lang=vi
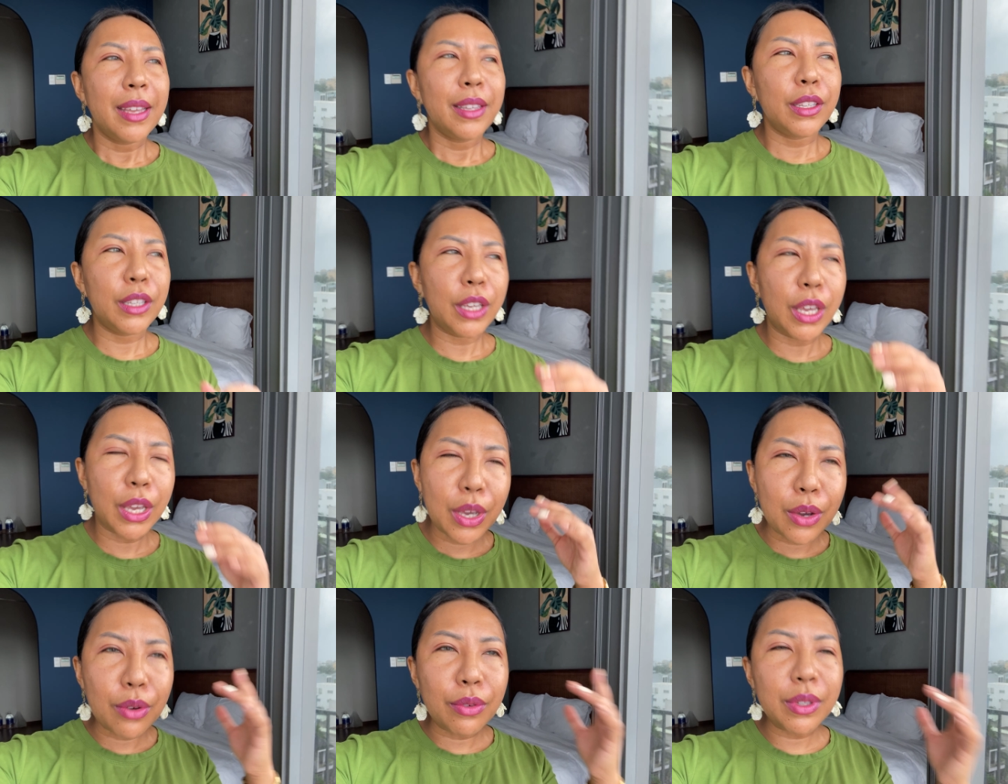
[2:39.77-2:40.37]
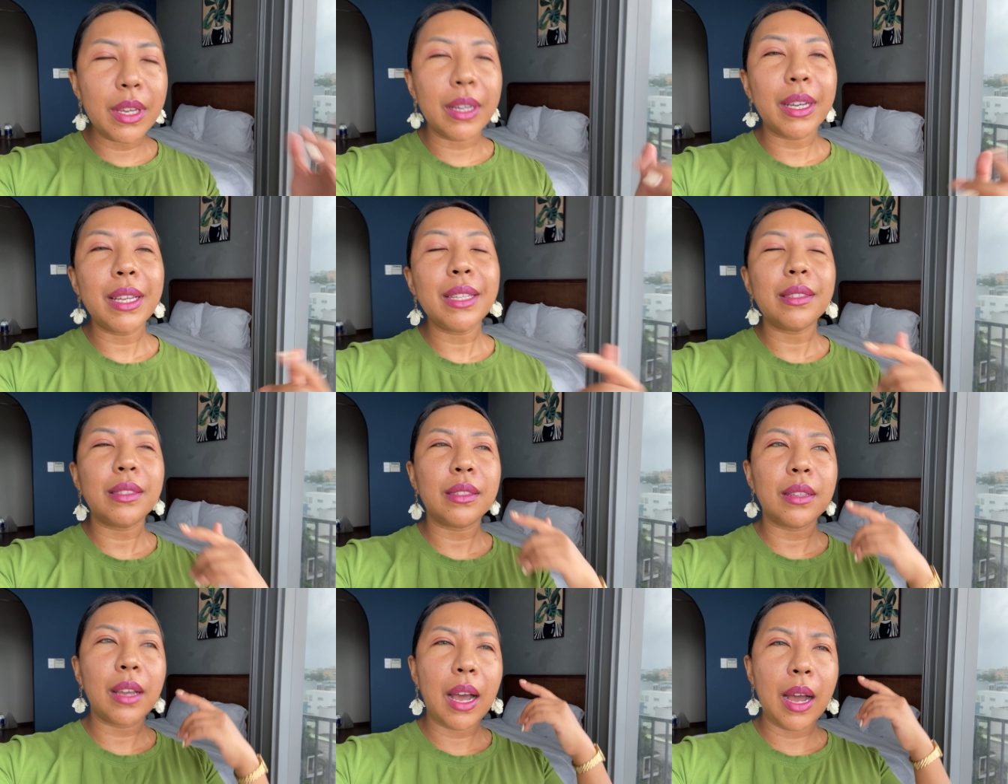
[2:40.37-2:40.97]
nhiều những cái
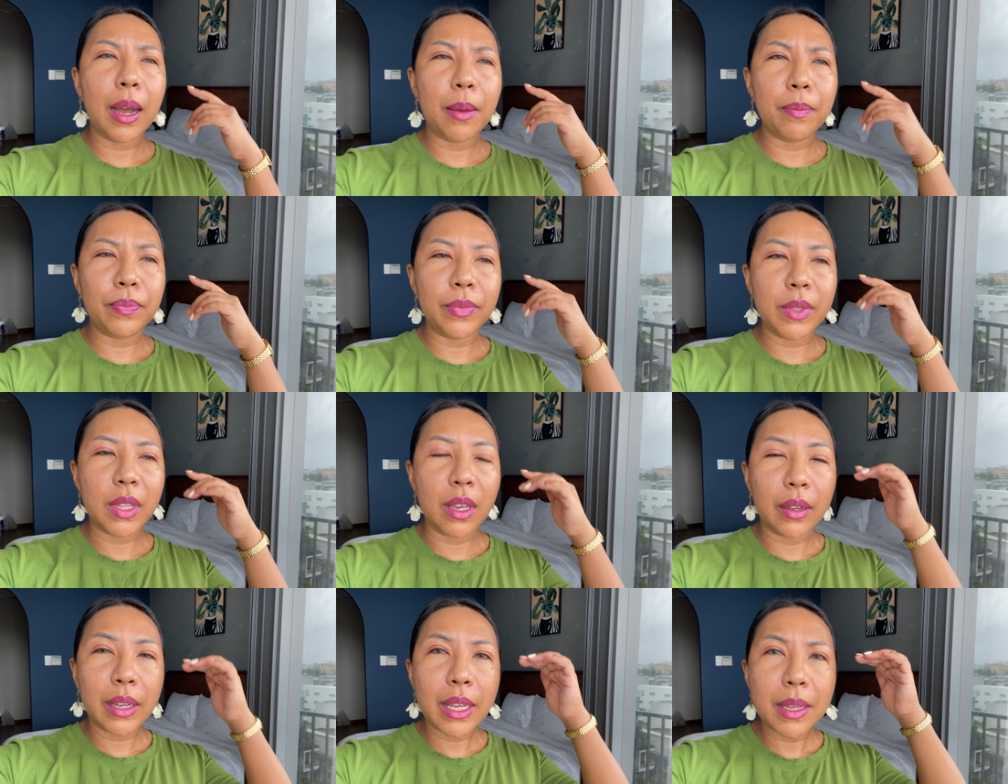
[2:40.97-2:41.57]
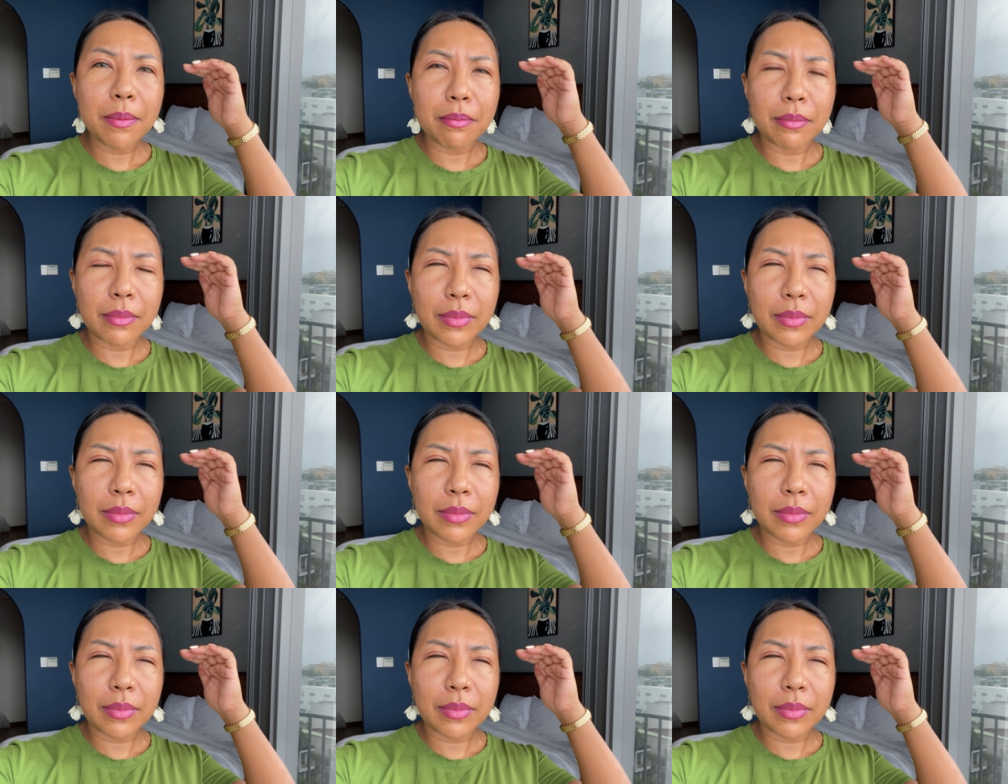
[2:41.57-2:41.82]
um, những cái